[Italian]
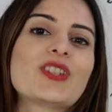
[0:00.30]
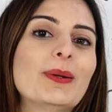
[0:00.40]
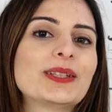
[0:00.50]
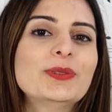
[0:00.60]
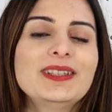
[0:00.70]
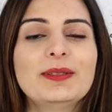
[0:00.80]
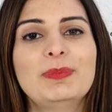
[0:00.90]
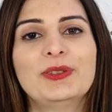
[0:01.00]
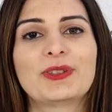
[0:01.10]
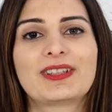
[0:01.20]
Ciao a tutti e
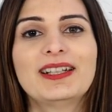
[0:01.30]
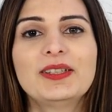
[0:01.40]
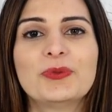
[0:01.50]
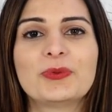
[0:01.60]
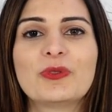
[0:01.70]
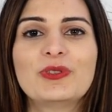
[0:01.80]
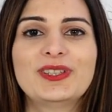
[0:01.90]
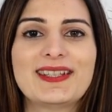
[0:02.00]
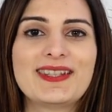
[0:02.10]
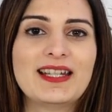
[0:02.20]
bentornati in un
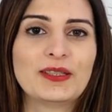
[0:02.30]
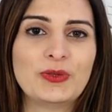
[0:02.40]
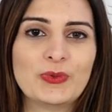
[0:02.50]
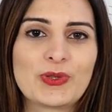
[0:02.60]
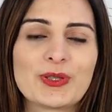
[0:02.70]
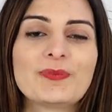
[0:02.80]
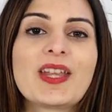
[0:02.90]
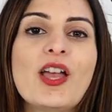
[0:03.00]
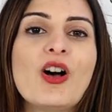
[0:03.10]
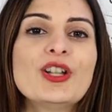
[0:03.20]
nuovo Tessila News.
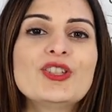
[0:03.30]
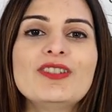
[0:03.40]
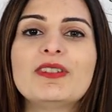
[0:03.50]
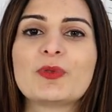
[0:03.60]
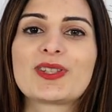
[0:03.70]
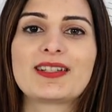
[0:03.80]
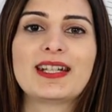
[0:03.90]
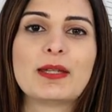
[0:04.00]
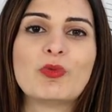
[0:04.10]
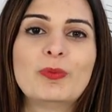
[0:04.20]
Oggi vi
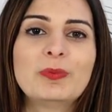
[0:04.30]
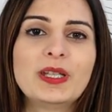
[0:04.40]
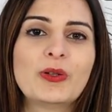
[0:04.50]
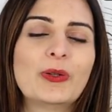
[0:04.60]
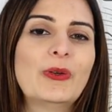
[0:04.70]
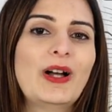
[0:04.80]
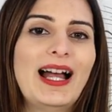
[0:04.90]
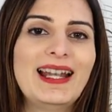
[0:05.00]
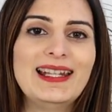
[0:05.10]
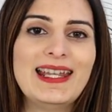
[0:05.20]
mostreremo un piccolo
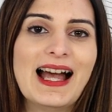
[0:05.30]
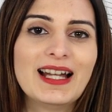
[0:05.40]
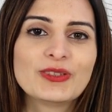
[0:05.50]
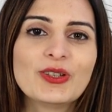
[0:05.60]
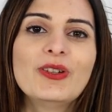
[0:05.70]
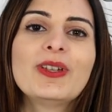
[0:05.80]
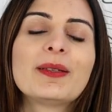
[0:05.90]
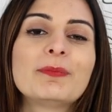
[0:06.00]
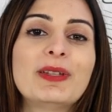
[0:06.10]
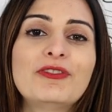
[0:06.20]
alleato
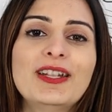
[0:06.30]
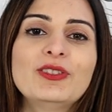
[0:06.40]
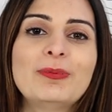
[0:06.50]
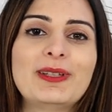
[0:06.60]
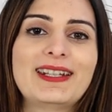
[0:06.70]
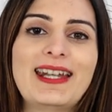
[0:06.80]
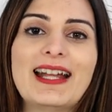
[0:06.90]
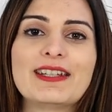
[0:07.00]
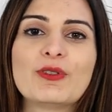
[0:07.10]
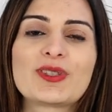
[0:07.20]
perfetto per
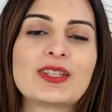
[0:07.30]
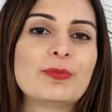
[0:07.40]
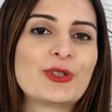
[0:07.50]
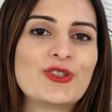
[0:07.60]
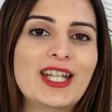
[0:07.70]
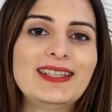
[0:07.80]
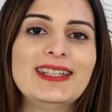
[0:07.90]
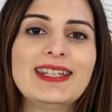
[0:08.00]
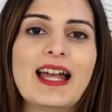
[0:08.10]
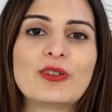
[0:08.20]
creare i vostri
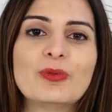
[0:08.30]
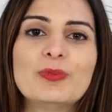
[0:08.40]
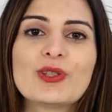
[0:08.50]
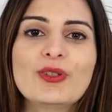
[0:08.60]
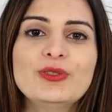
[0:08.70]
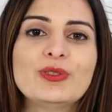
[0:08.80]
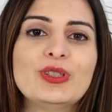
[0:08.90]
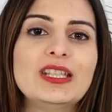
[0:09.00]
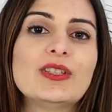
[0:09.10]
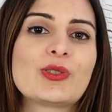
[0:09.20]
progetti che hanno bisogno
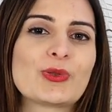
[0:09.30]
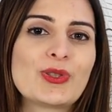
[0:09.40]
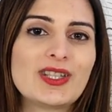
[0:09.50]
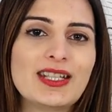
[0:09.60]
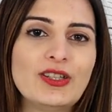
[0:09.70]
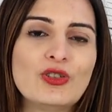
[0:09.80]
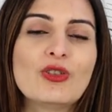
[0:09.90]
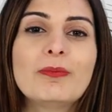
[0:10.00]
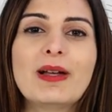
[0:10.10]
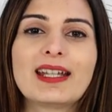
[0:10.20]
di
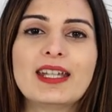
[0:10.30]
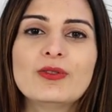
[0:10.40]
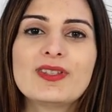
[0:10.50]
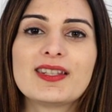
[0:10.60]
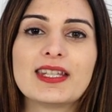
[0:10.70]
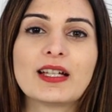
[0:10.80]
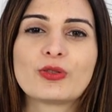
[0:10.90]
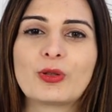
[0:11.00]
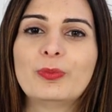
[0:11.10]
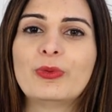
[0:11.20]
sostegno ma che non sia
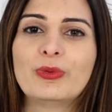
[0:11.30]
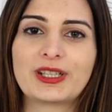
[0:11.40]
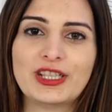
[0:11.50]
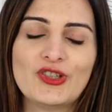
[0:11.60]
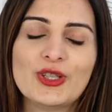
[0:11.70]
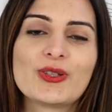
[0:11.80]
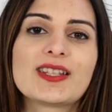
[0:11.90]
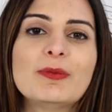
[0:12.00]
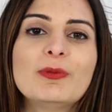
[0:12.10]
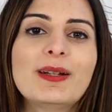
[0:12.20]
troppo rigido.
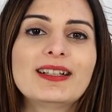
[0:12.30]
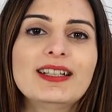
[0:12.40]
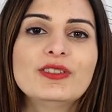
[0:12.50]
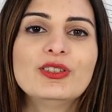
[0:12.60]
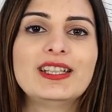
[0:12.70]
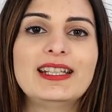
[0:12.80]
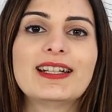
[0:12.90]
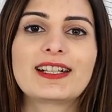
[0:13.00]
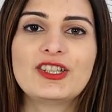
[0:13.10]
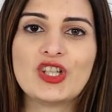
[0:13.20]
Stiamo parlando del
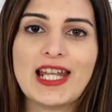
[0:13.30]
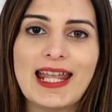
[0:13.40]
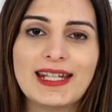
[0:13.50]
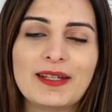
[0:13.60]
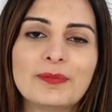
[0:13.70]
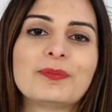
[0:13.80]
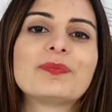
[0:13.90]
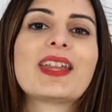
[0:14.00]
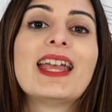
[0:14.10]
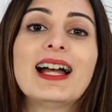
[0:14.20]
Regilene.
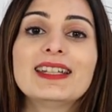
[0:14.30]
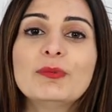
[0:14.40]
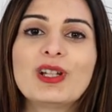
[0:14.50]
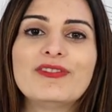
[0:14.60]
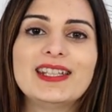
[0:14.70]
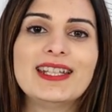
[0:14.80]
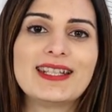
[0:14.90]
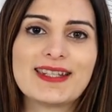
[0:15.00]
Andiamolo a vedere